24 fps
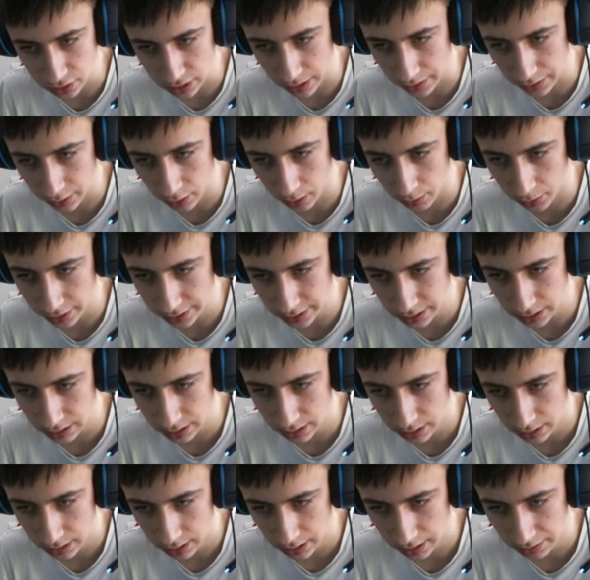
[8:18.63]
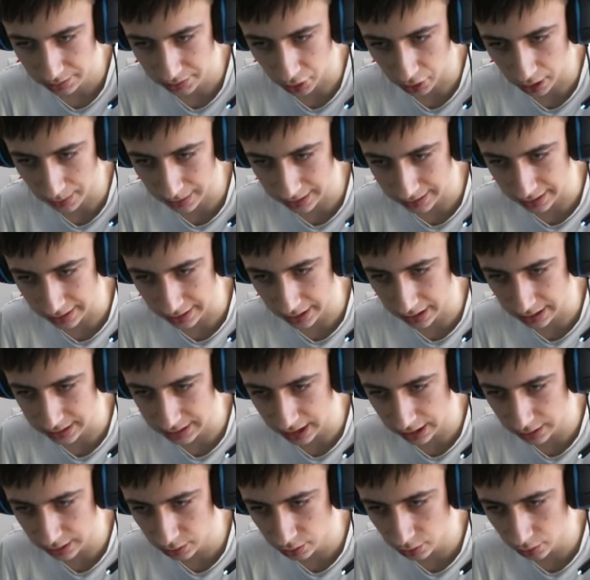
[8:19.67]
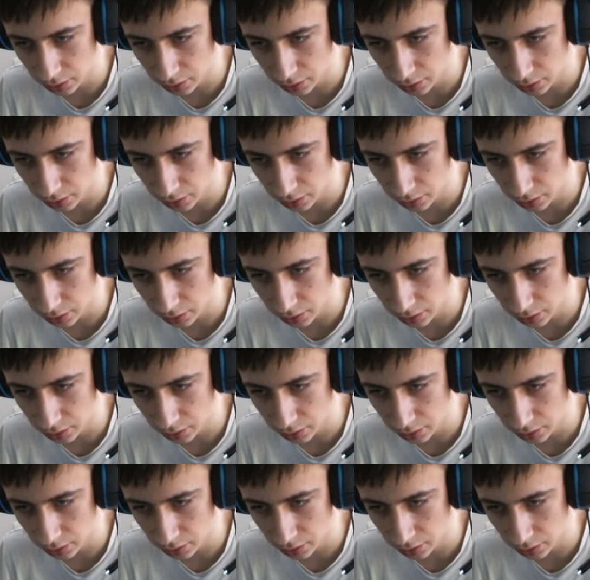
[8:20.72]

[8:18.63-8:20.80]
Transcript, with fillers: a ver cómo es. Tengo que mantener el salto